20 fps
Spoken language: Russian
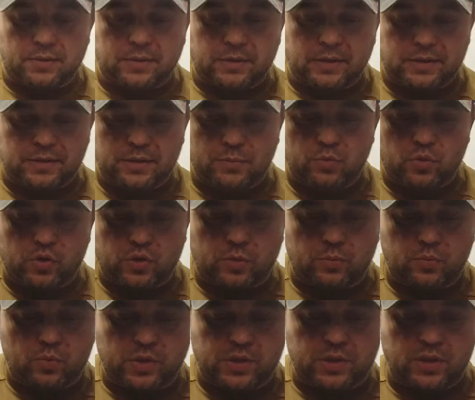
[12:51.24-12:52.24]
Это к тому, что
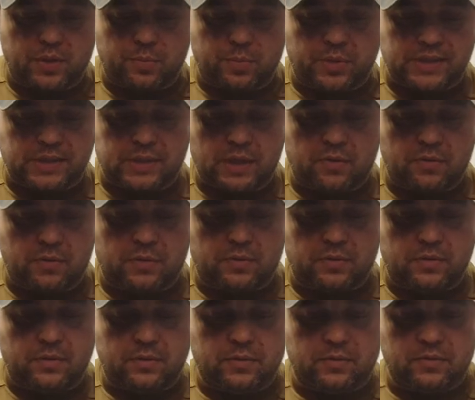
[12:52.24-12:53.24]
можно их поставить
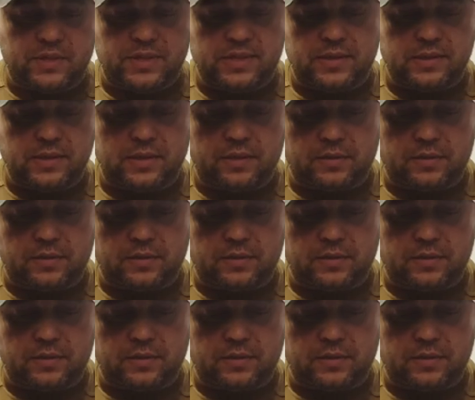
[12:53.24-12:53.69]
вот здесь